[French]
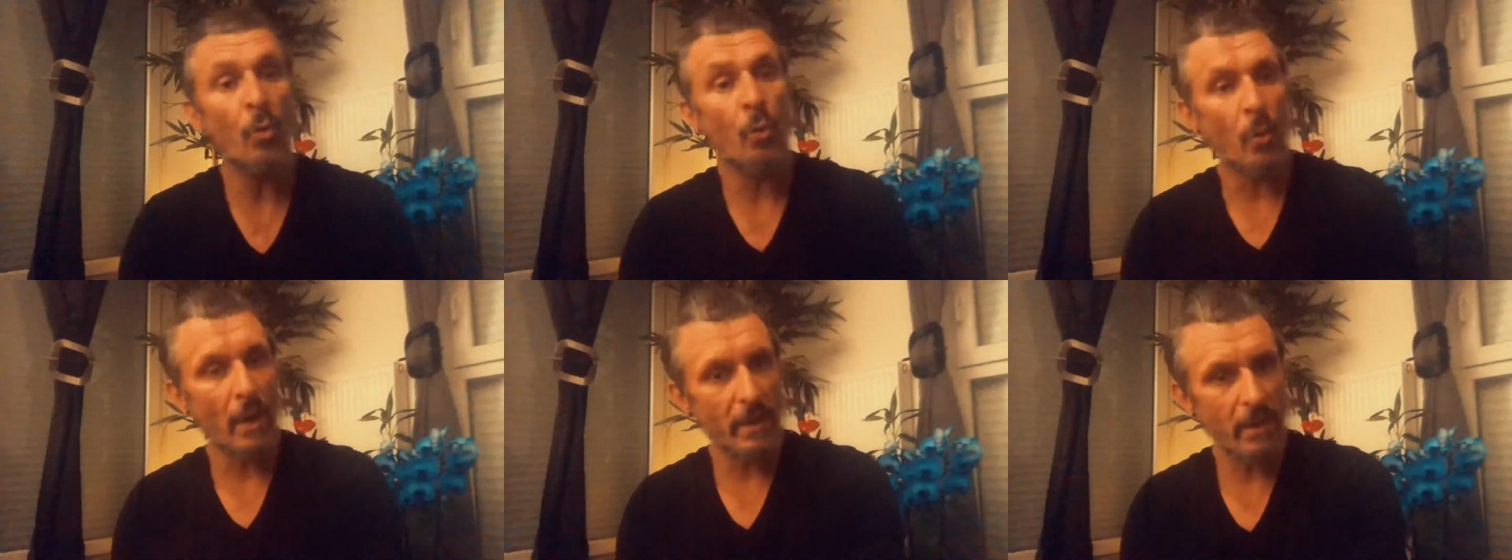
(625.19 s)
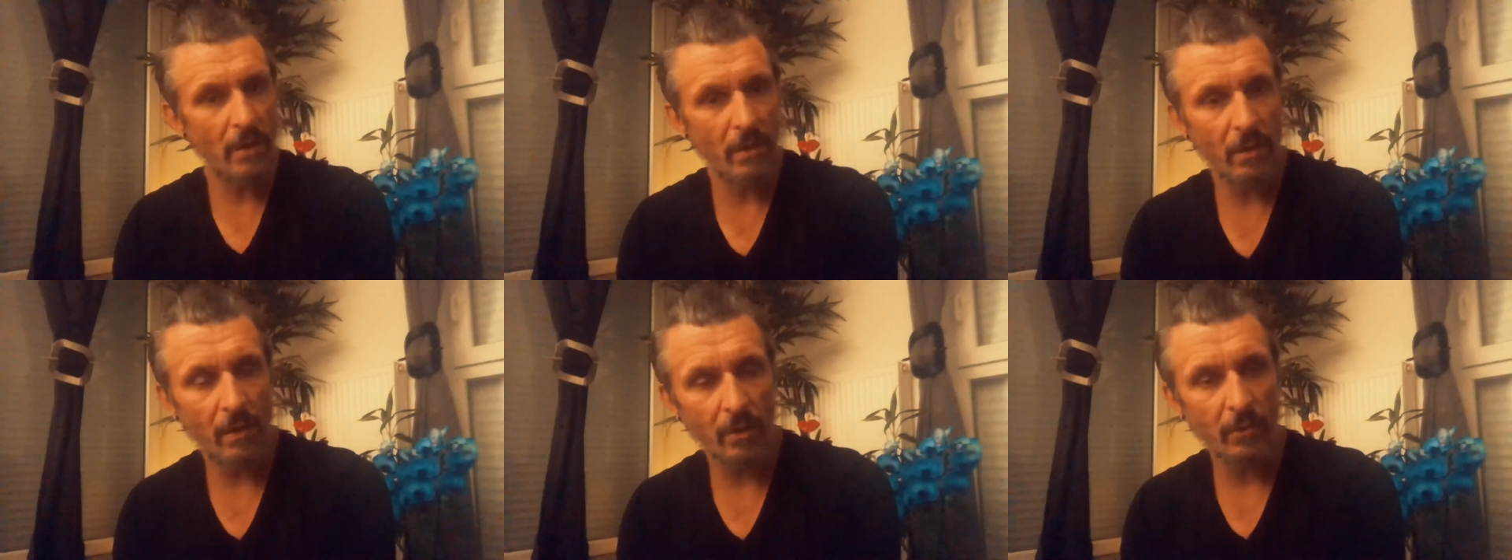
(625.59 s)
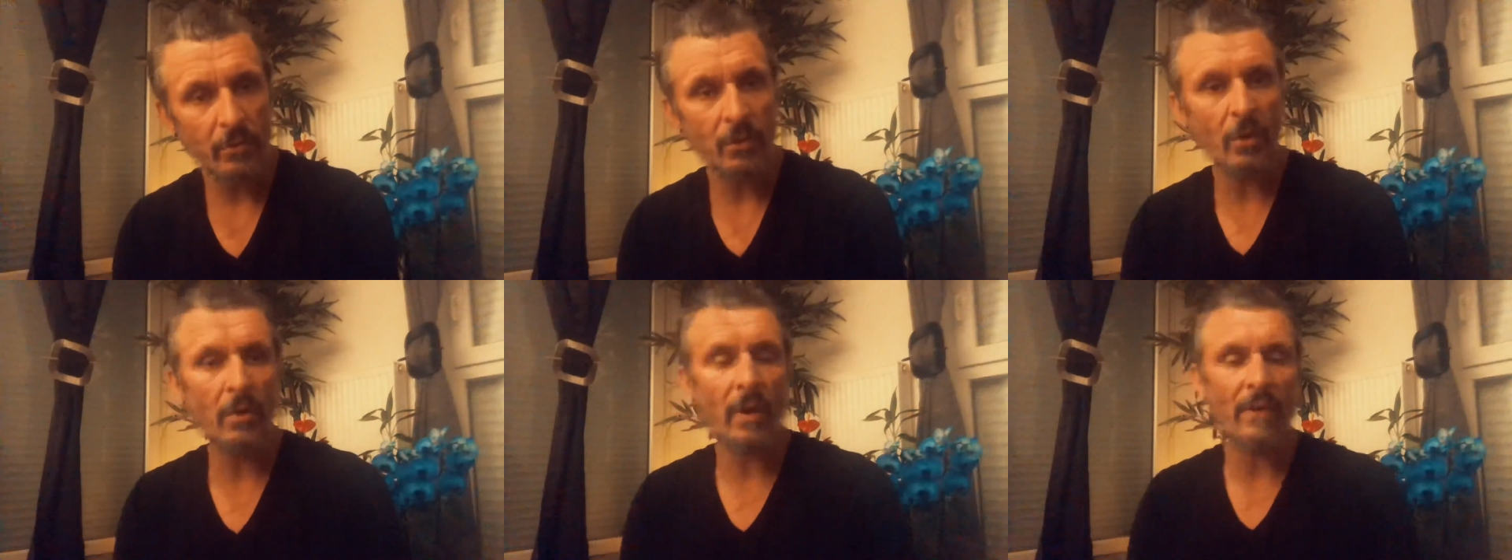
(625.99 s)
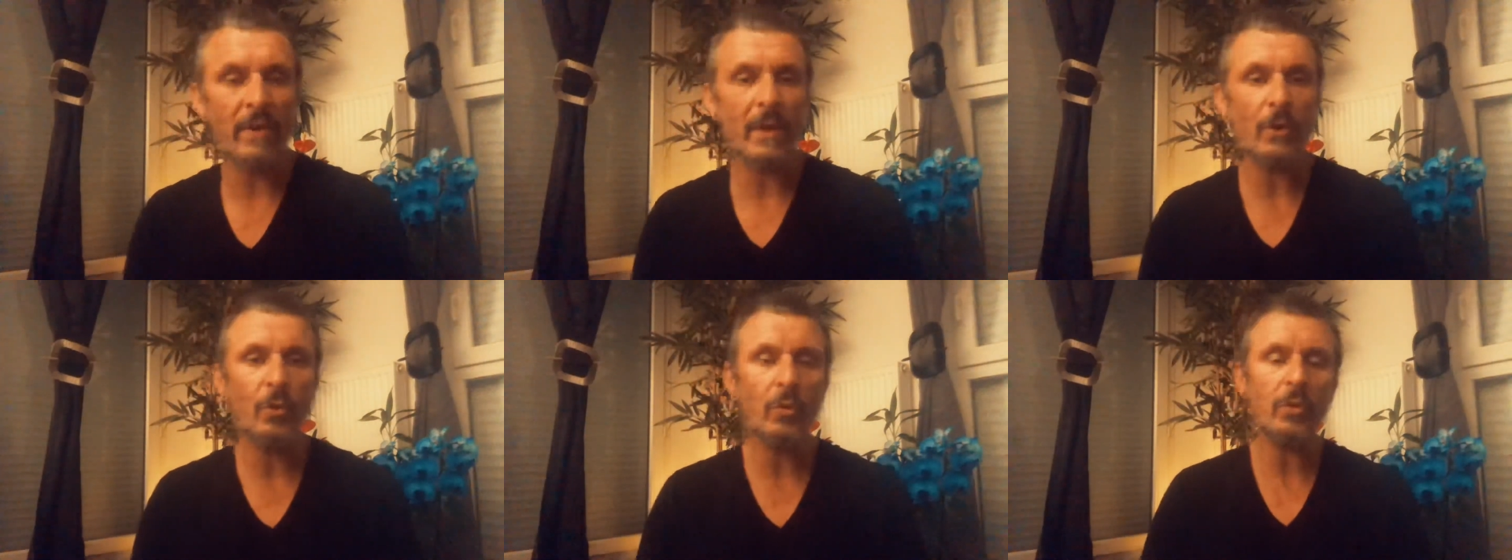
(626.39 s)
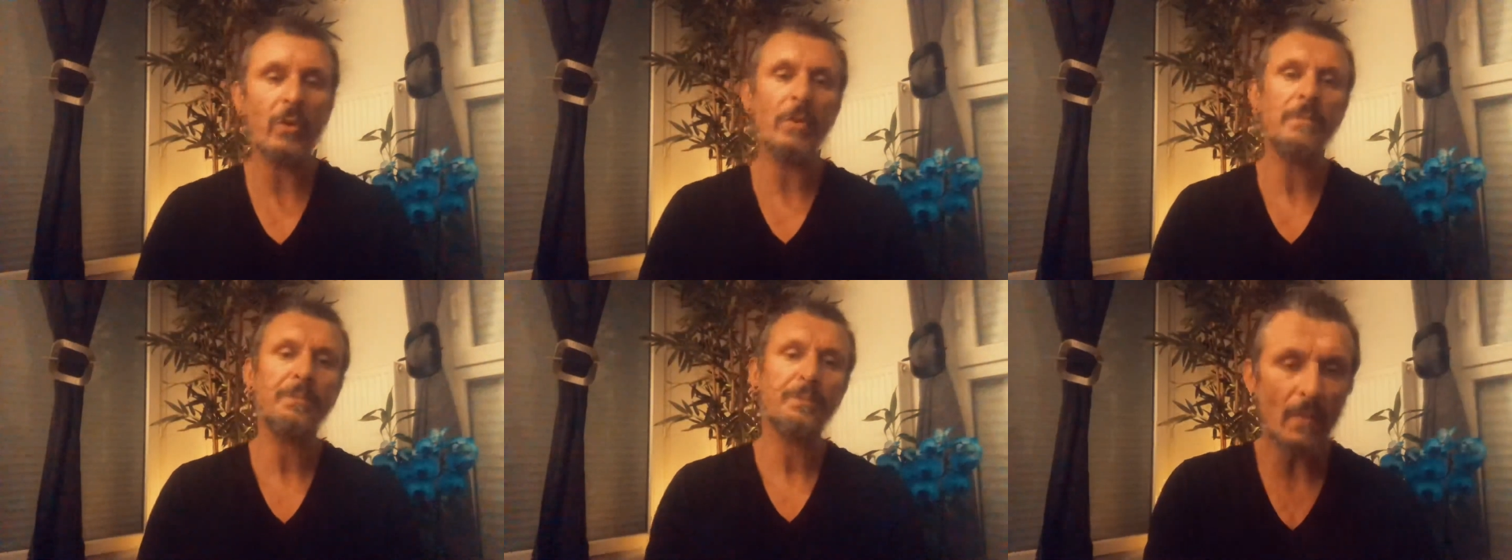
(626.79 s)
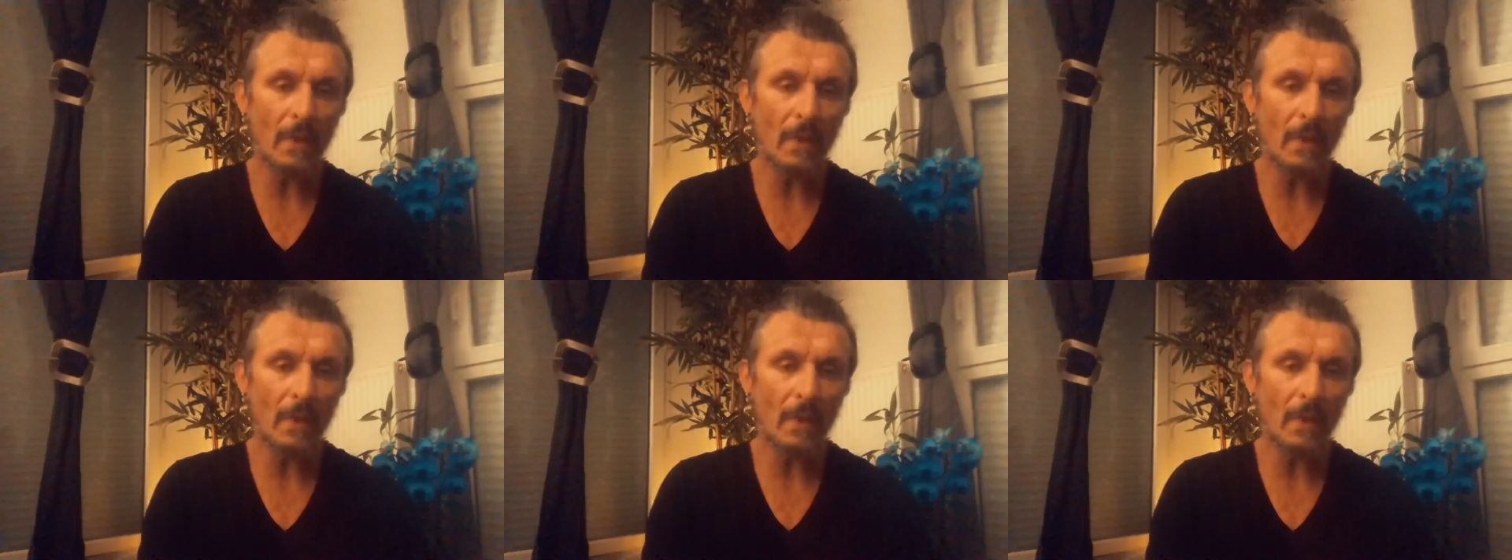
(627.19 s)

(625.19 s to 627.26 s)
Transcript: ou ailleurs, avec d'autres,